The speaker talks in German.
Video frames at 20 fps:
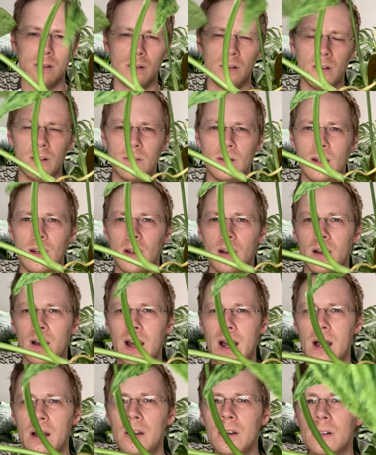eine sehr lange
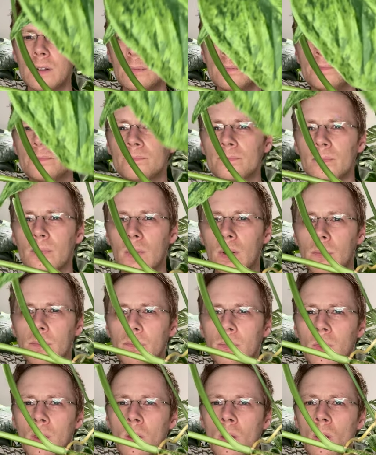Ranke. Ne?
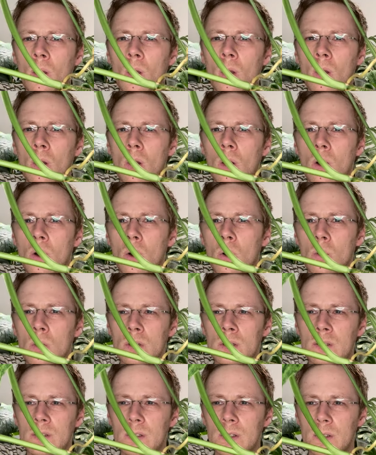
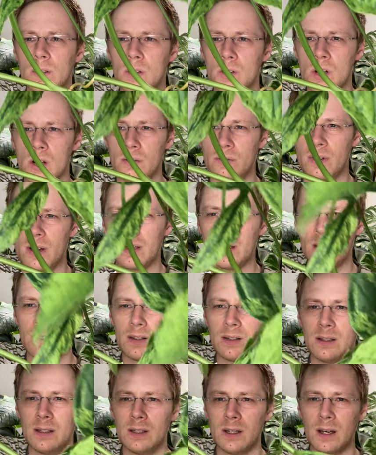Und äh, fangt
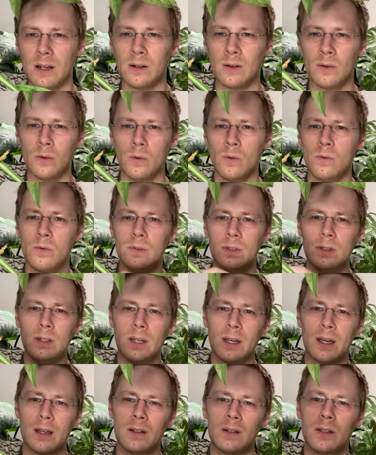jetzt nicht an, irgendwie
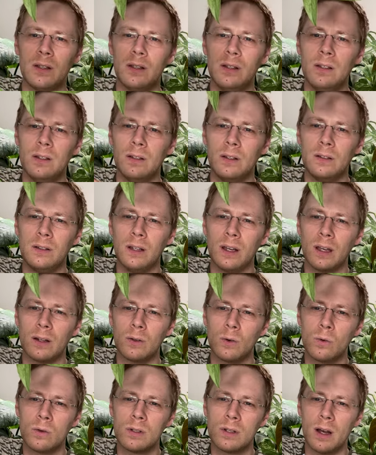direkt hier, direkt
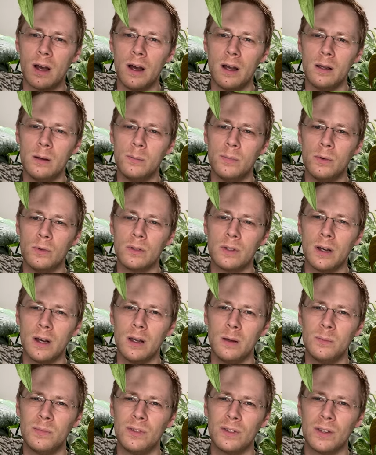unterhalb,
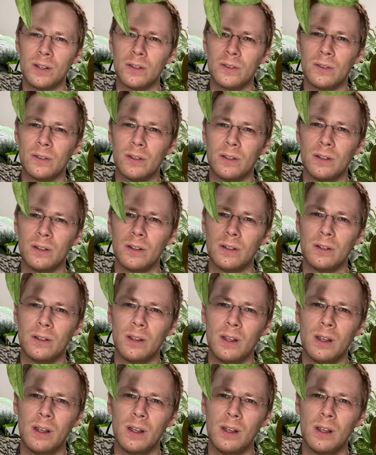unterhalb des äh,